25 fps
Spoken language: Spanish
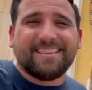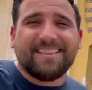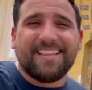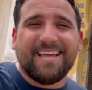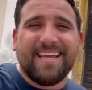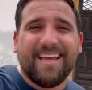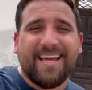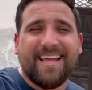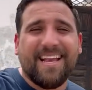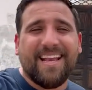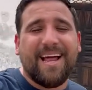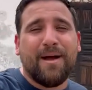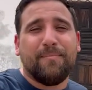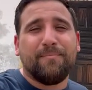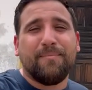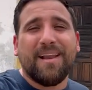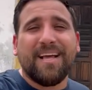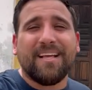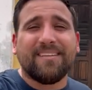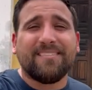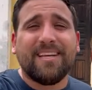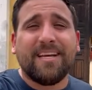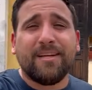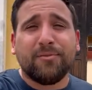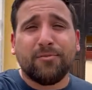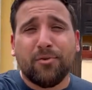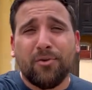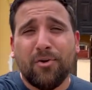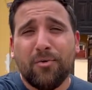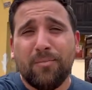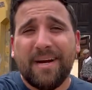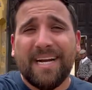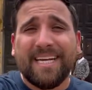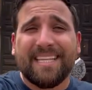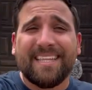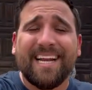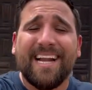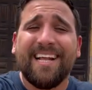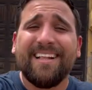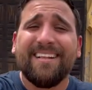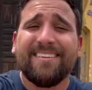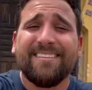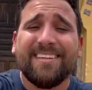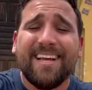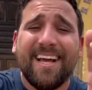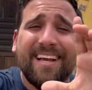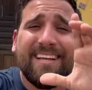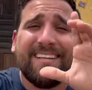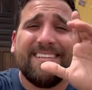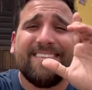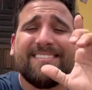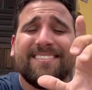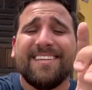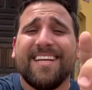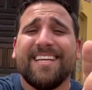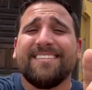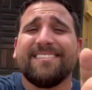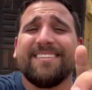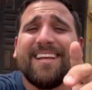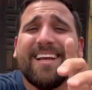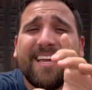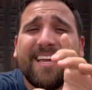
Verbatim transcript: de la Plaza de Toro Maestranza César